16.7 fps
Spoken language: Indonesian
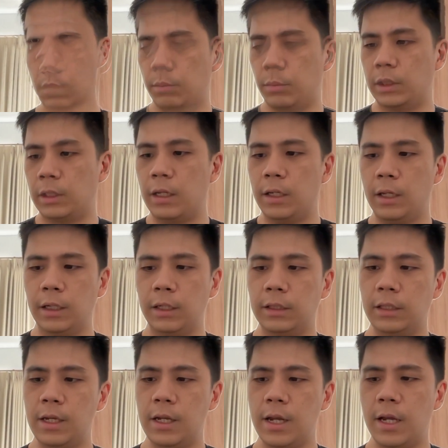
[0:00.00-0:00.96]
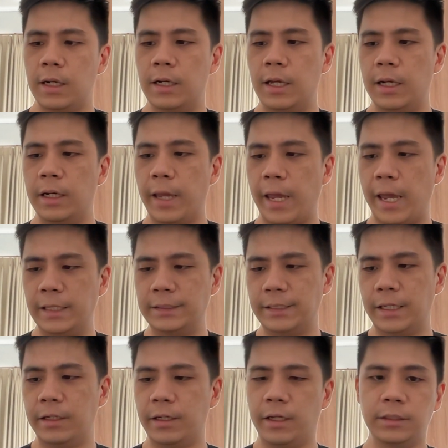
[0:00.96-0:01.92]
Pertanyaan ketiga dari
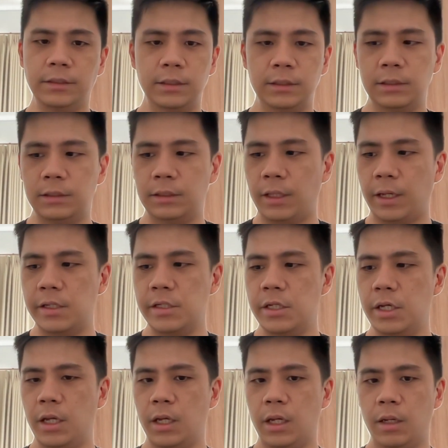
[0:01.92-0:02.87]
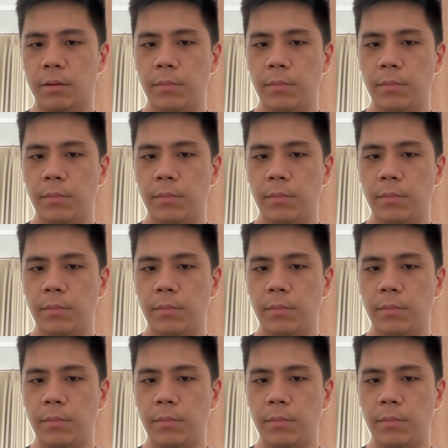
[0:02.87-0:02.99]
SNS TJ